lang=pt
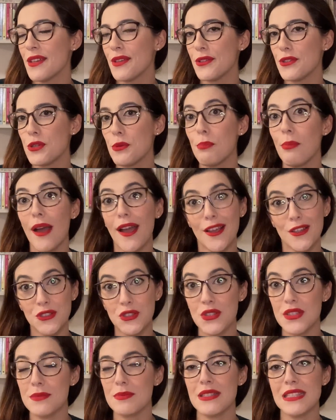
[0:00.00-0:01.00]
de
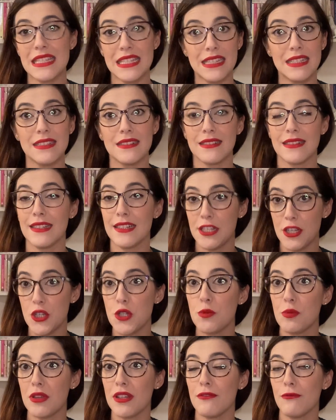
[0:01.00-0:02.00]
páginas, mas era
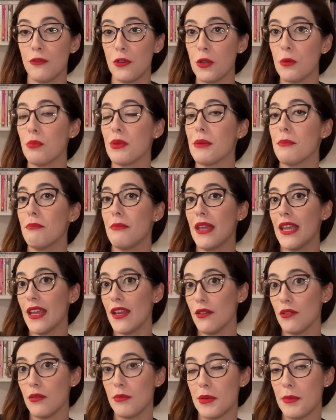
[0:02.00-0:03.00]
grande porque foi o
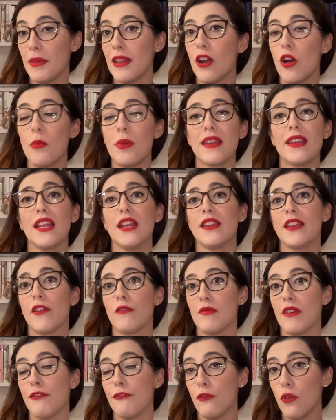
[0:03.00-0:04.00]
primeiro, a primeira obra dele teve
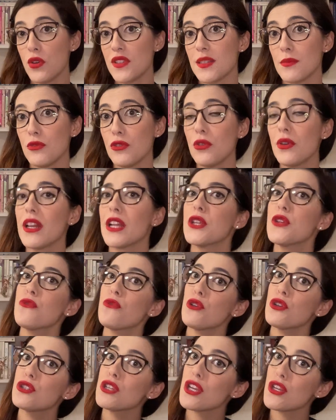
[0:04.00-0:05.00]
uma força muito grande,
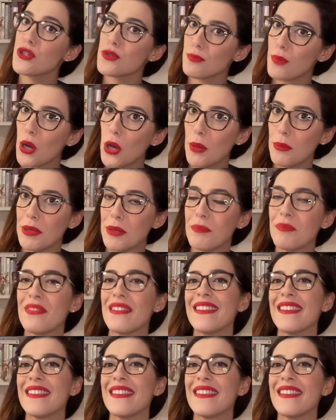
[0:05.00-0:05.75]
foi Gente Pobre.